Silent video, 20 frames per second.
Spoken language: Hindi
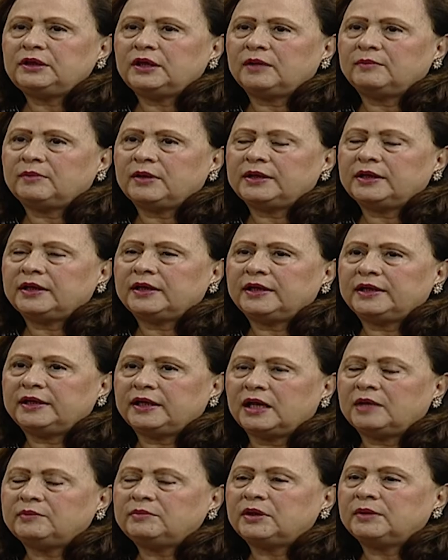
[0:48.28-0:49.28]
हमारा
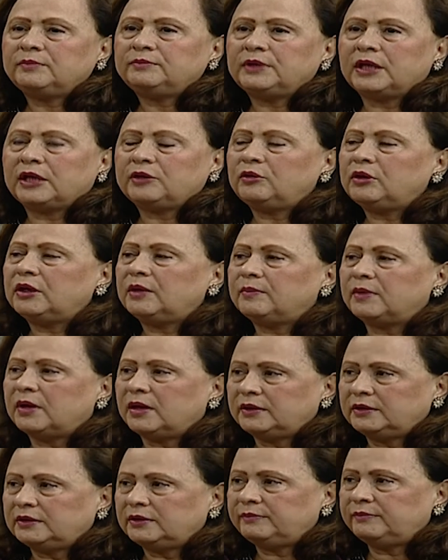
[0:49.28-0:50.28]
क़्याम अब दारुल
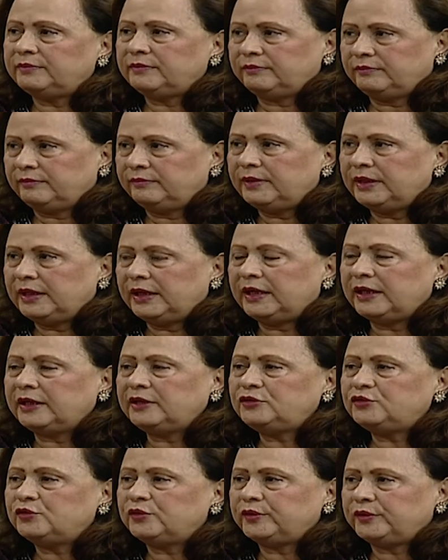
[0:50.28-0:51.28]
अमान में है
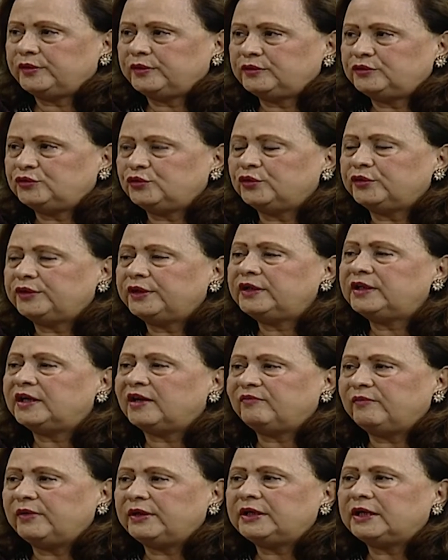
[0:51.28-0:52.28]
जो जो कि
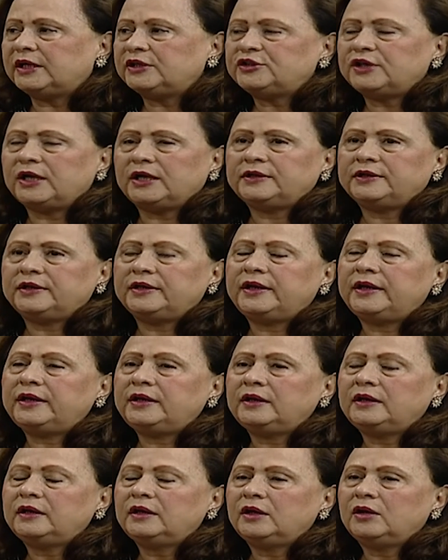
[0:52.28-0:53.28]
गवर्नमेंट का शेल्टर है
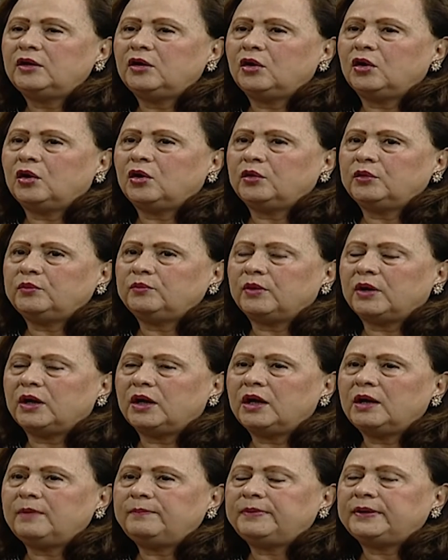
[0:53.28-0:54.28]
हम्म। और
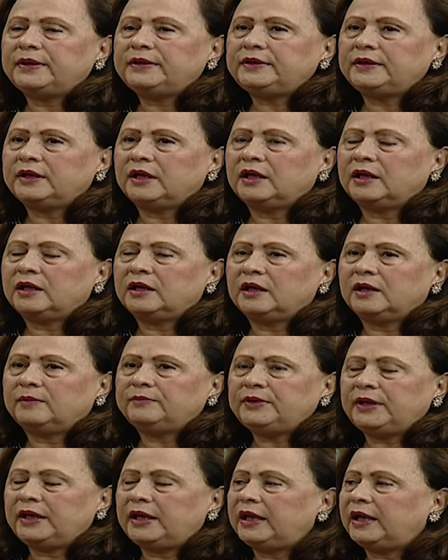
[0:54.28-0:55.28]
वहाँ पर अब
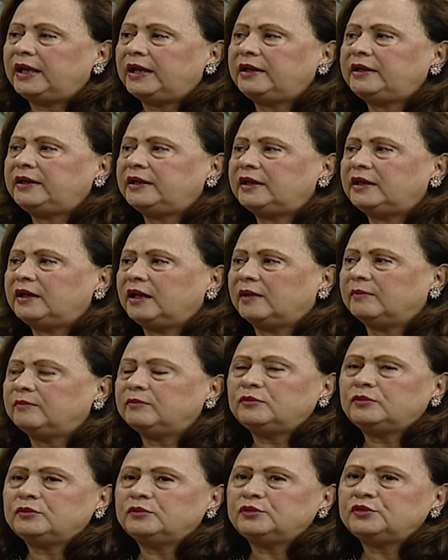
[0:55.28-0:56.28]
ये है कि
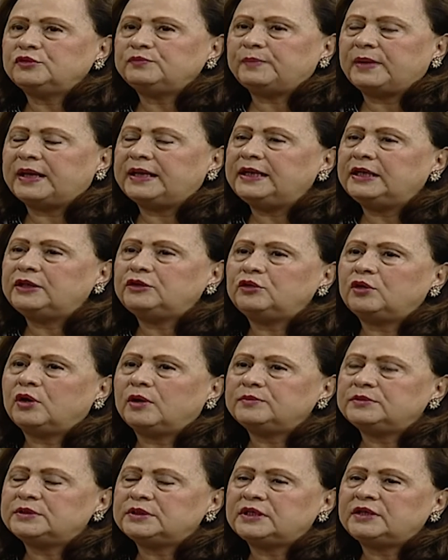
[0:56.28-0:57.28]
हम उस पहले तो
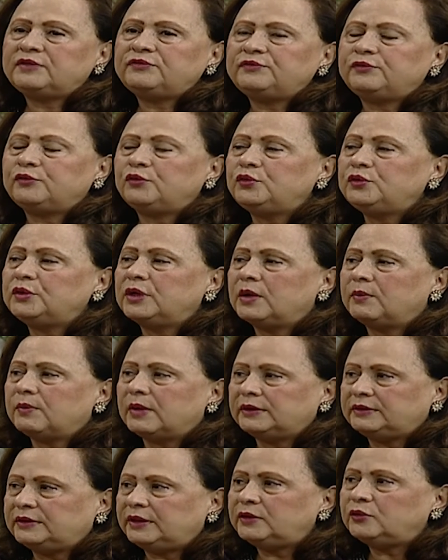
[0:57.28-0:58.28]
हम सिर्फ उन
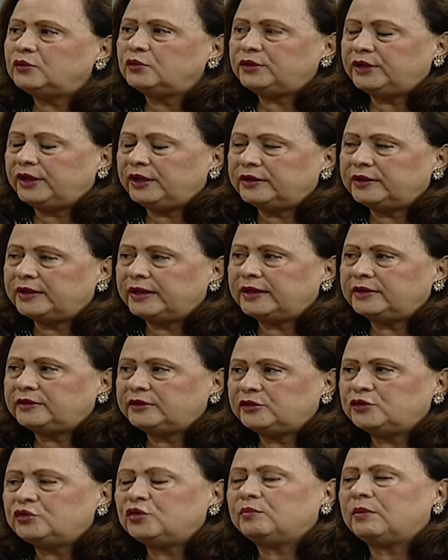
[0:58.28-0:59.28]
खातन को देख रहे
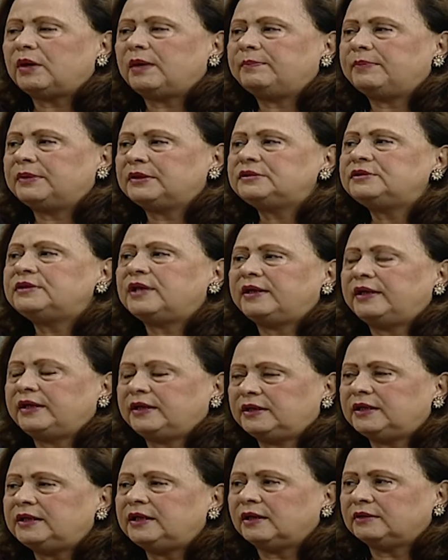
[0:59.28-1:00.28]
थे जो हमारे पास
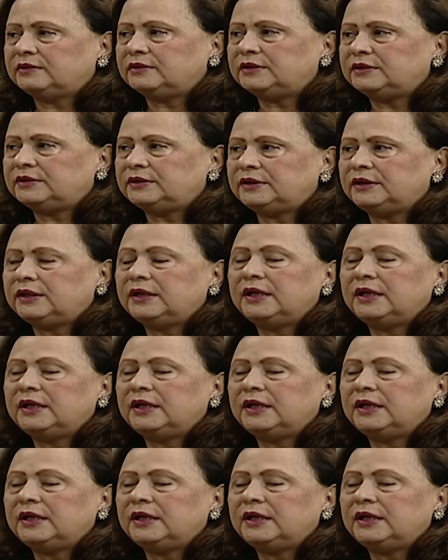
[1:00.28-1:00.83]
डायरेक्टली आती थी